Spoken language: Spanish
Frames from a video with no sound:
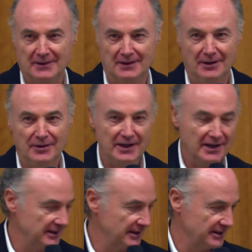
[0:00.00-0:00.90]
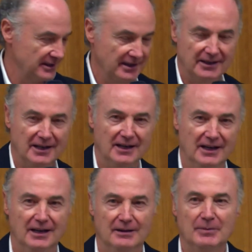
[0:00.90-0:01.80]
decir, antes de darle
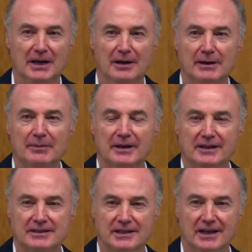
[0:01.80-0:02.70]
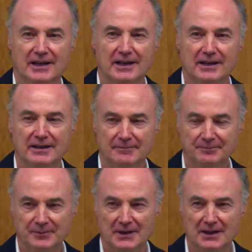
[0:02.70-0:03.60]
la palabra para que sea ella
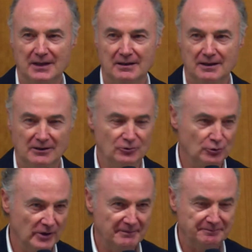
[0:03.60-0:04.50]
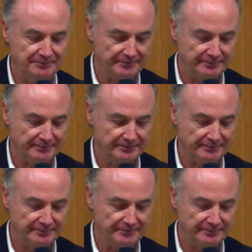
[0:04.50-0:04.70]
quien, quien clausure,